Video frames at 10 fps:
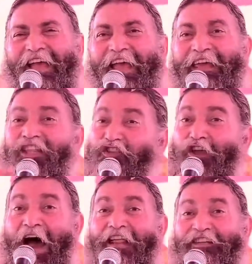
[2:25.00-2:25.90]
ये
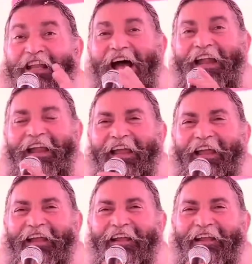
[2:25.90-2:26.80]
चार स्नान है
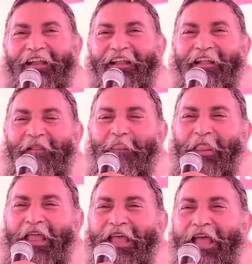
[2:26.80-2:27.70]

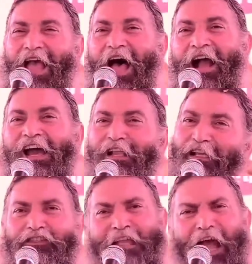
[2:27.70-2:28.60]
अगर
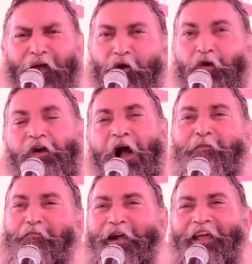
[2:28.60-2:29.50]
सैकड़ों
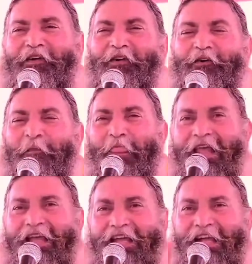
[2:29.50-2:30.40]
काम पड़े हो
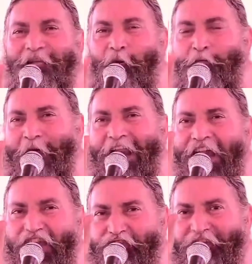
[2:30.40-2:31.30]
तो पहले
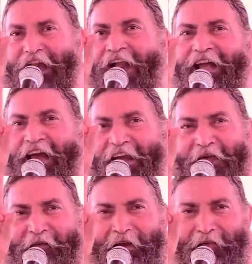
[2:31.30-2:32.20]
स्नान
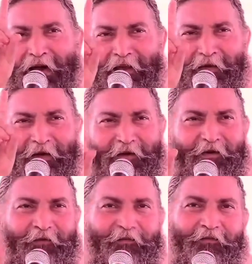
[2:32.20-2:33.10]
करना मेरे भाई
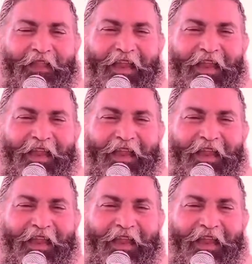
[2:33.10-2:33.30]
बहनों